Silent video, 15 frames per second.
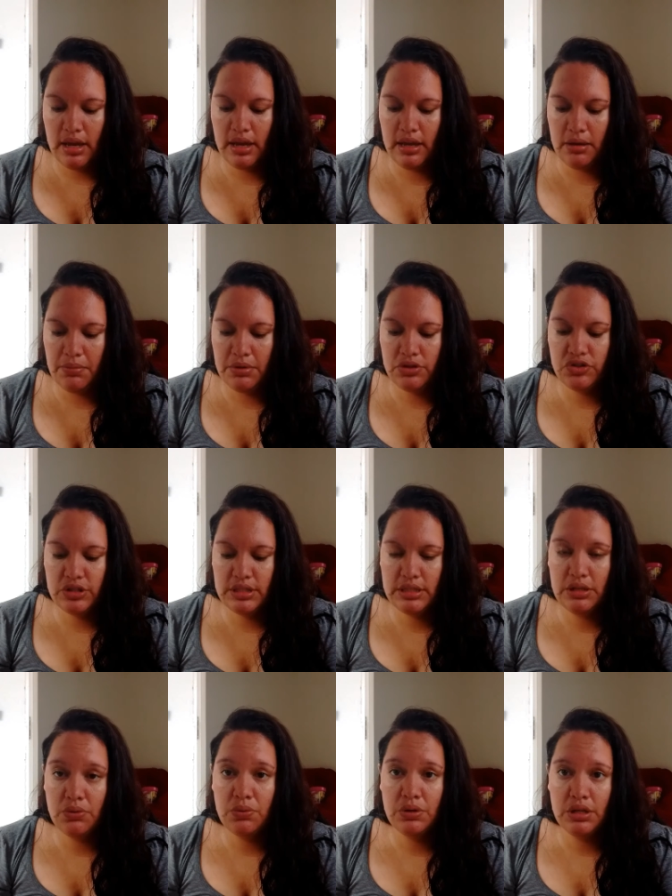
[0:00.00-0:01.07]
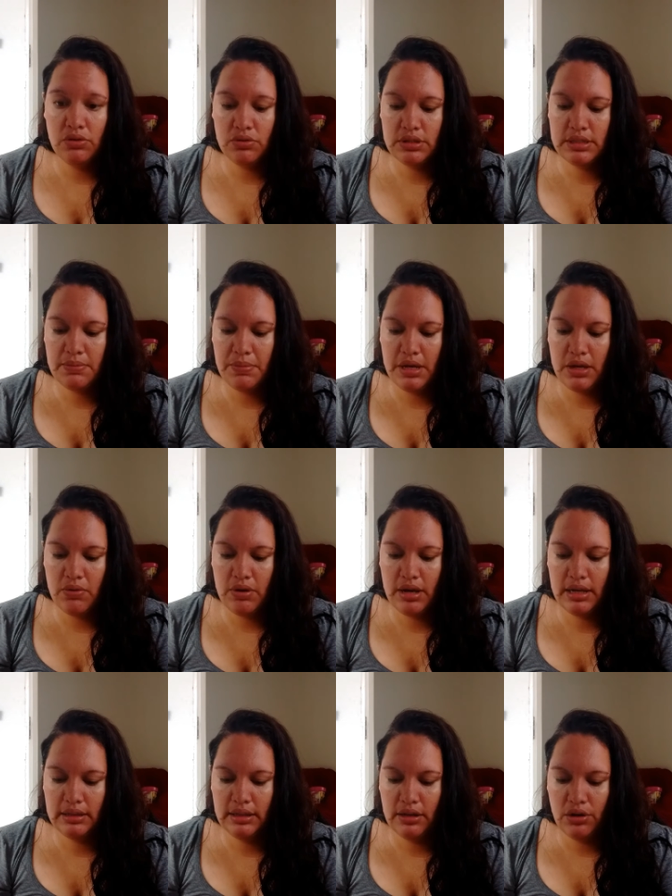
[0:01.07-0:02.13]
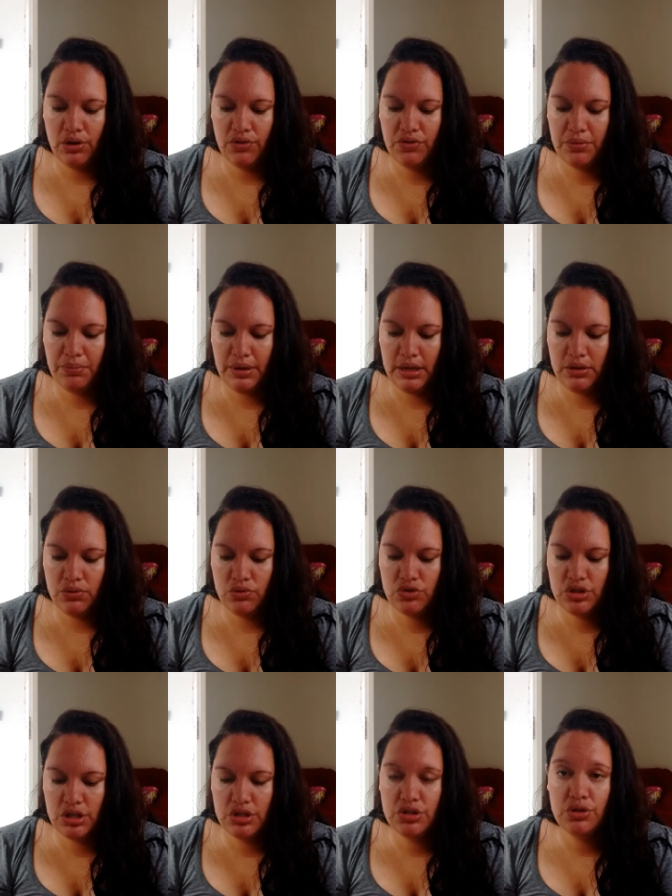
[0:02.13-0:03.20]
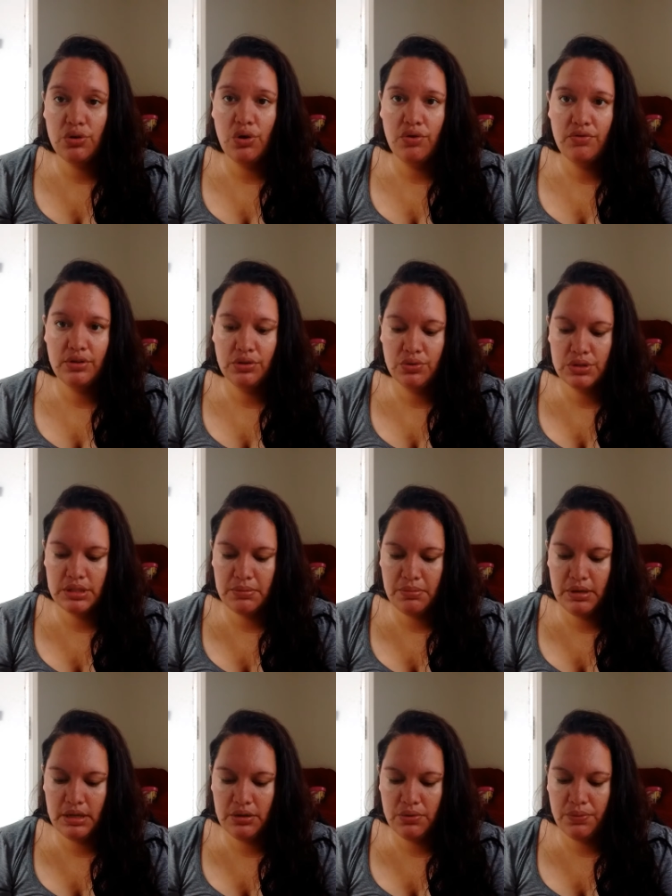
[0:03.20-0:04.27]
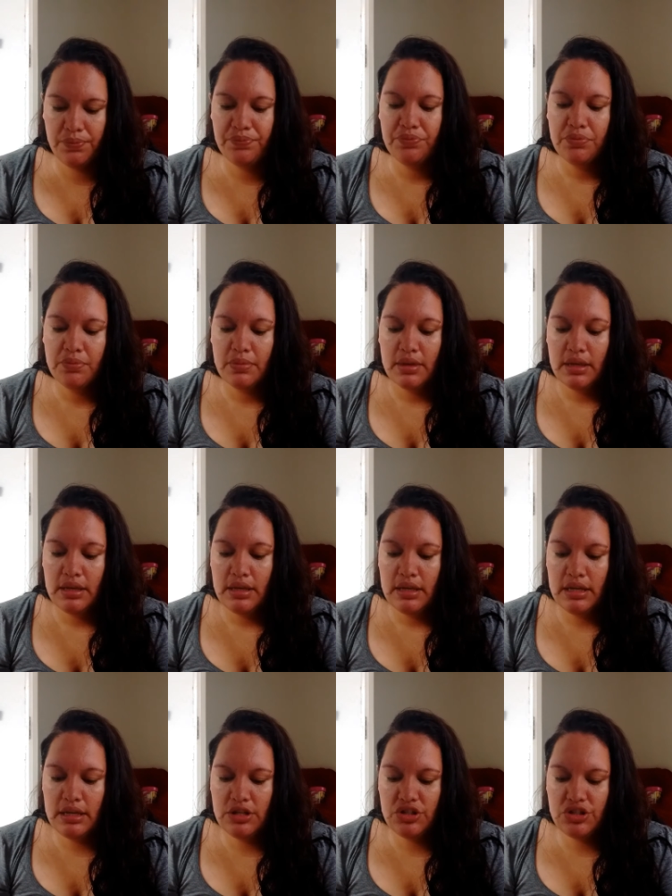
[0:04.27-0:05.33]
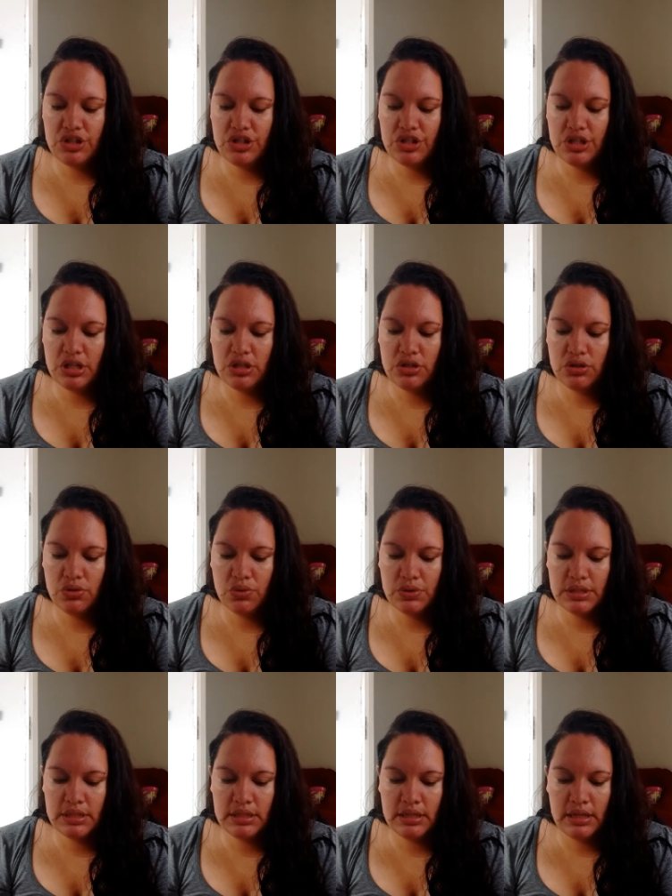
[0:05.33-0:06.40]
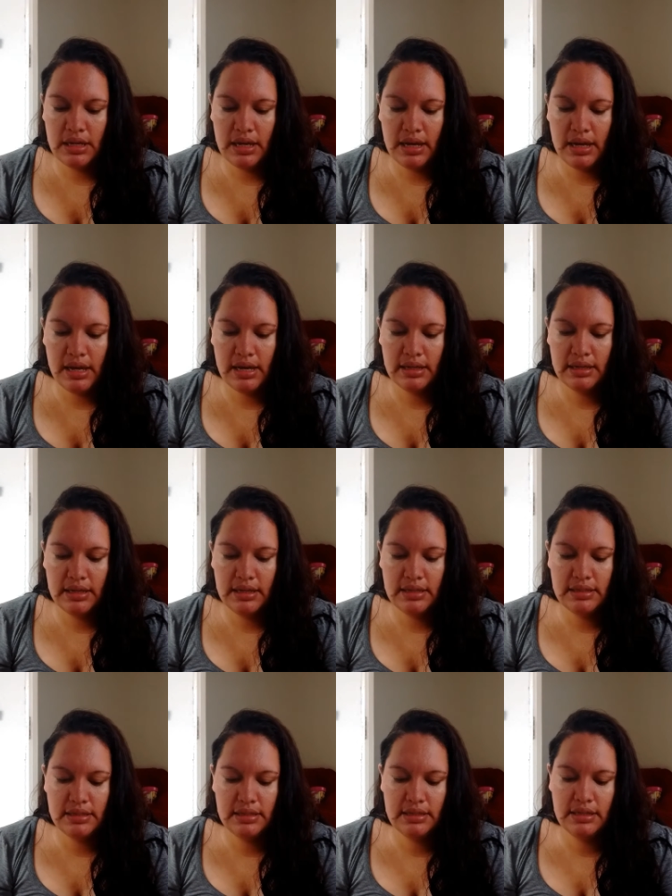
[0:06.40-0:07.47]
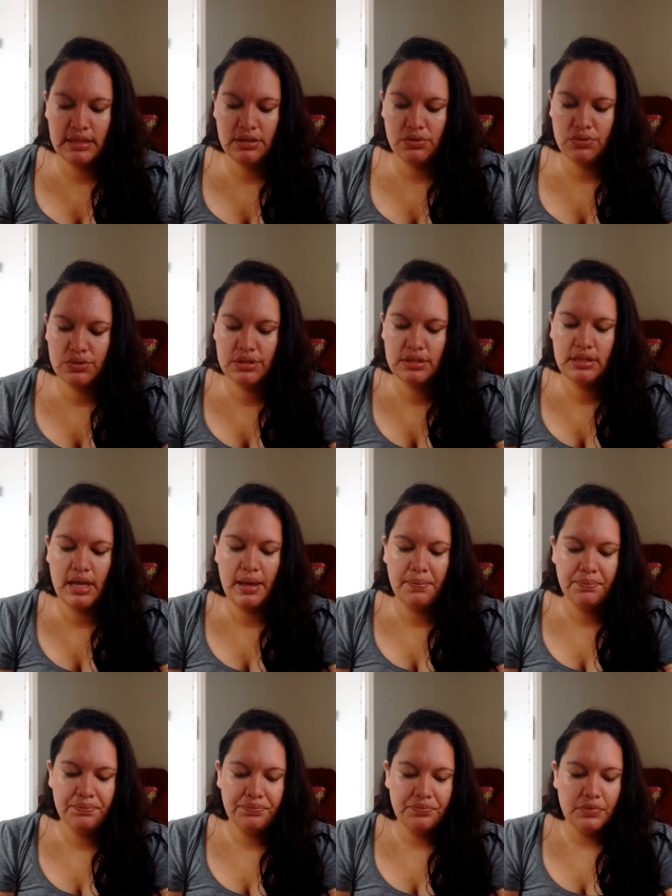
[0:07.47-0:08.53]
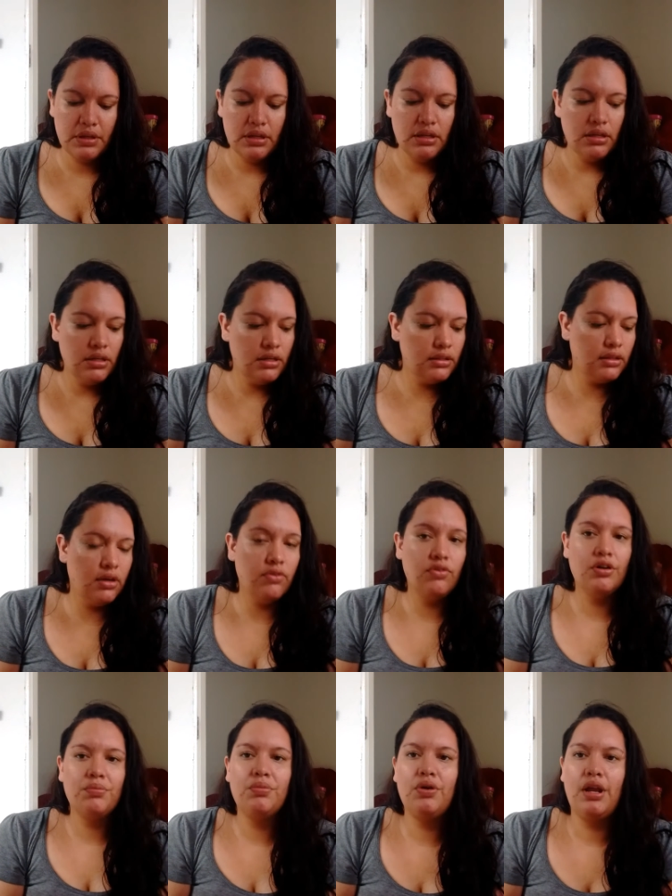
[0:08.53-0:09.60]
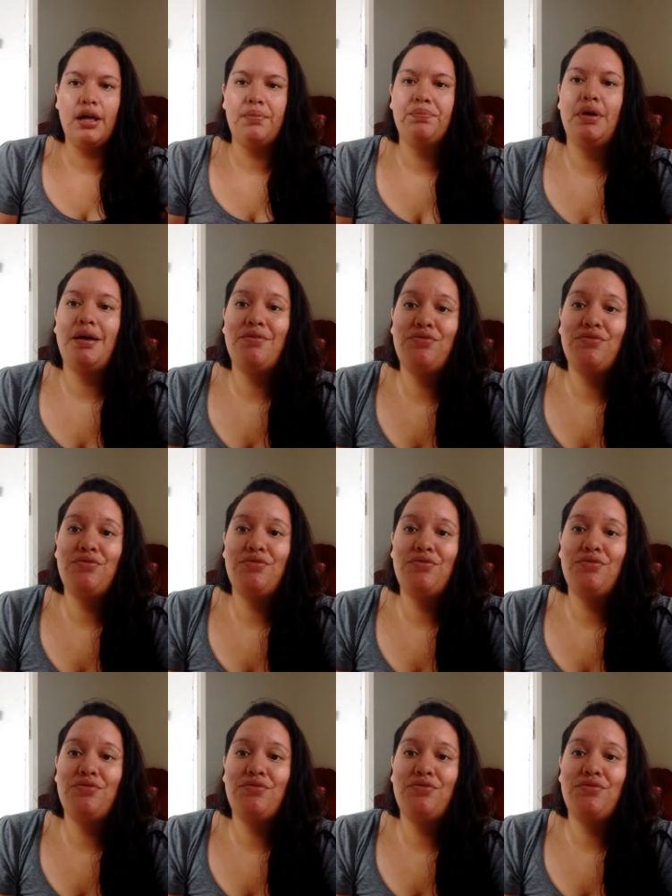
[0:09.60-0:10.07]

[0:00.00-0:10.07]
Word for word: M de 5,5 kg até 9,5, G de 9 a 12,5 e XG de 12 a 15 quilos, tá? Então, vamos lá.